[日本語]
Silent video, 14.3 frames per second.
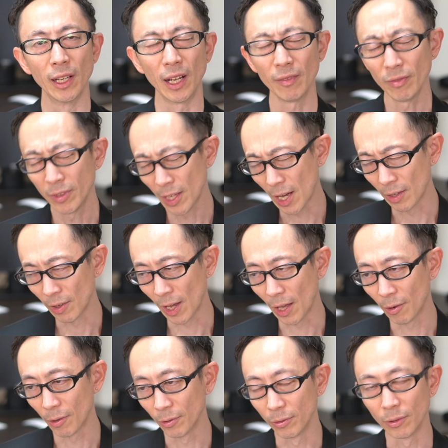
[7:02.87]
なんであの
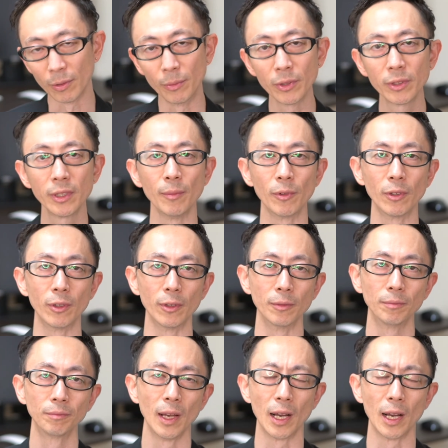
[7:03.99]
野郎って思っても